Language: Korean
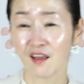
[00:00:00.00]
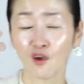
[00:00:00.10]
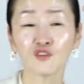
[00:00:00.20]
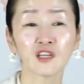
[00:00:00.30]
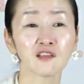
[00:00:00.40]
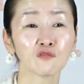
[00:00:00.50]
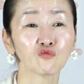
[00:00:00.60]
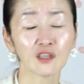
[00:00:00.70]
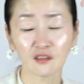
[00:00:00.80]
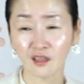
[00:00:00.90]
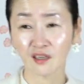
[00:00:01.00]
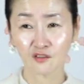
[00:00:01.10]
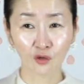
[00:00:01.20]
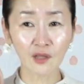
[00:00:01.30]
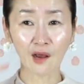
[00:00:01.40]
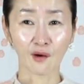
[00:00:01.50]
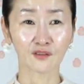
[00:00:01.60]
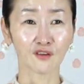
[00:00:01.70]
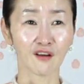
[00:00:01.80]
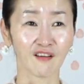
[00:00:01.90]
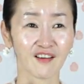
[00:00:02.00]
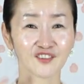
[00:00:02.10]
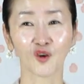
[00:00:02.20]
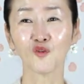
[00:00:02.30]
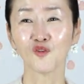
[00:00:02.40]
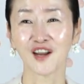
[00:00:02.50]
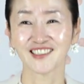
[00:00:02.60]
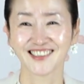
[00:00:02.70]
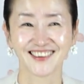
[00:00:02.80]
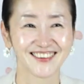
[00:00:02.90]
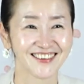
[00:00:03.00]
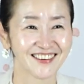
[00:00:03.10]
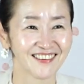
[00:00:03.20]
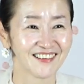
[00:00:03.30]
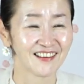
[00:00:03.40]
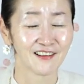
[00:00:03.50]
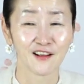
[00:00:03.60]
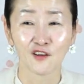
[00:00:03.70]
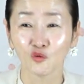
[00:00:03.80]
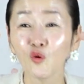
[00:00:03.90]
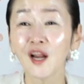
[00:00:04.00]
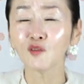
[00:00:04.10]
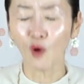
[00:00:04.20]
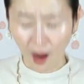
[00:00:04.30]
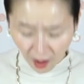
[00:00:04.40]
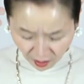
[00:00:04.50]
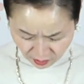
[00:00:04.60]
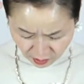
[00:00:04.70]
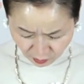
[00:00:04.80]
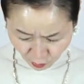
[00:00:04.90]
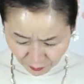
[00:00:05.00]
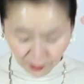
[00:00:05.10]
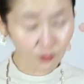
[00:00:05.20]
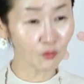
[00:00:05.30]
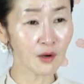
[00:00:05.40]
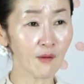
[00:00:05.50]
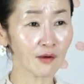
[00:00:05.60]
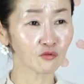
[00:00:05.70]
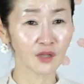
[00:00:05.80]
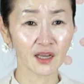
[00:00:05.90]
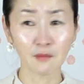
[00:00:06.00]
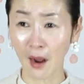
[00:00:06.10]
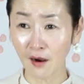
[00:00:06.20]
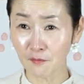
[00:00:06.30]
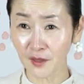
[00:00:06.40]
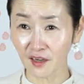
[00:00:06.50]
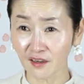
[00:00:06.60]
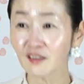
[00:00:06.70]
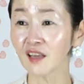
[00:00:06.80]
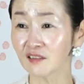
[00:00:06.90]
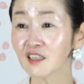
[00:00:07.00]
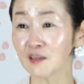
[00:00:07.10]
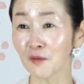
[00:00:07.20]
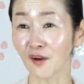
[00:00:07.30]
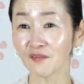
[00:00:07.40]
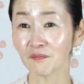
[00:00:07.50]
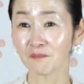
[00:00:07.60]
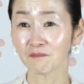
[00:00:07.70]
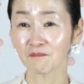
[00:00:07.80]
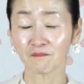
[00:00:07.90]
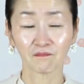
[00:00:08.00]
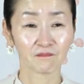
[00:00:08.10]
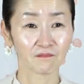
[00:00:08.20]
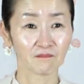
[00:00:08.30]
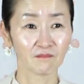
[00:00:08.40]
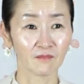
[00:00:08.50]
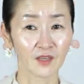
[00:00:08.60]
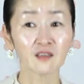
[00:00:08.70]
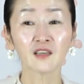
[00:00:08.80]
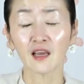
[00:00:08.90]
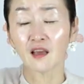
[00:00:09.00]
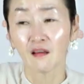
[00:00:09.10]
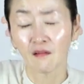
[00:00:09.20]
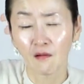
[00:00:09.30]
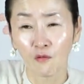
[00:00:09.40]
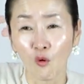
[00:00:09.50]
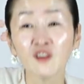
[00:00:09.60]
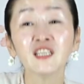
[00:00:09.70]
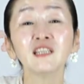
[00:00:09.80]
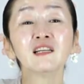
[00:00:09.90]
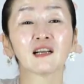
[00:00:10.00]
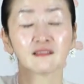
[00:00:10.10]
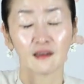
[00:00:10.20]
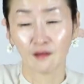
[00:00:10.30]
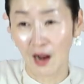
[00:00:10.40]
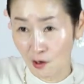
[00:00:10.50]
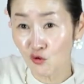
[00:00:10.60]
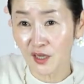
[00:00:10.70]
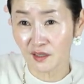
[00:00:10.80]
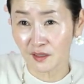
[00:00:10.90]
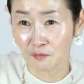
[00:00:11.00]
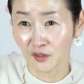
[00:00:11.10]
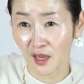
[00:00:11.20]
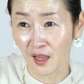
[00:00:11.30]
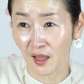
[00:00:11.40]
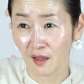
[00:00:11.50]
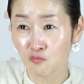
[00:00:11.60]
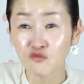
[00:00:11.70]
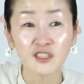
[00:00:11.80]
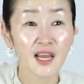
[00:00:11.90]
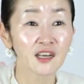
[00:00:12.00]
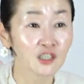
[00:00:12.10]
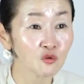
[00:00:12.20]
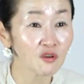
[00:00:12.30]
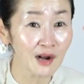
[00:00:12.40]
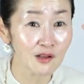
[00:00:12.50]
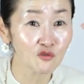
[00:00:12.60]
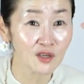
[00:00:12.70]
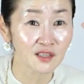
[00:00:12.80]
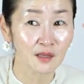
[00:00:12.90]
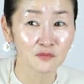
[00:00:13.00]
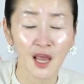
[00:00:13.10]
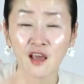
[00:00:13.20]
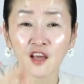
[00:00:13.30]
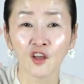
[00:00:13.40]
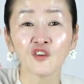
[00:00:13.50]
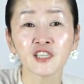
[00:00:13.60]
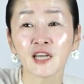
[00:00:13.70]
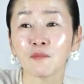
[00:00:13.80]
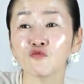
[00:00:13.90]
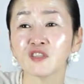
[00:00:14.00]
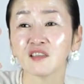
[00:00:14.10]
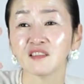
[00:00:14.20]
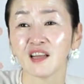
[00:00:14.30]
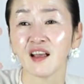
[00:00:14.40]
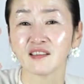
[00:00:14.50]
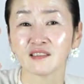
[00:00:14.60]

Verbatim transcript: 현실에서 누가 띠링 전화가 와도요. 덜 놀래죠. 놀래도 아, 이놈이 올라왔구나. 이 마음이 이렇게 느끼면 음, 그렇게 원인을 갖다가 알고 있기 때문에 문제의 근원을 알고 있기 때문에 현실의 문제들이